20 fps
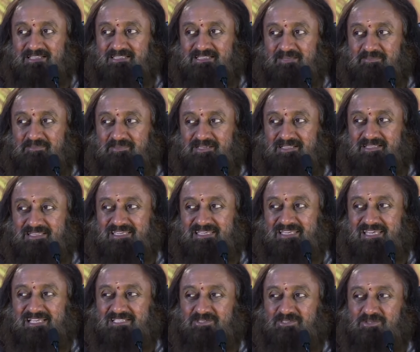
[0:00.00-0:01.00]
तब कहते
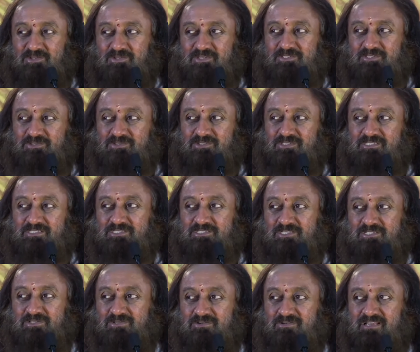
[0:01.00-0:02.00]
क्या छोटी छोटी
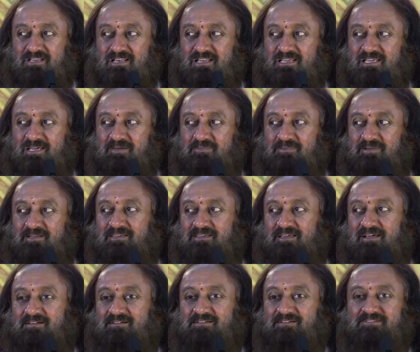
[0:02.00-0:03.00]
चीजों के लिए अपना
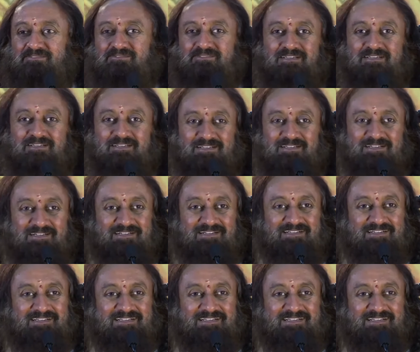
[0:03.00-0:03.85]
क्या गर्व करना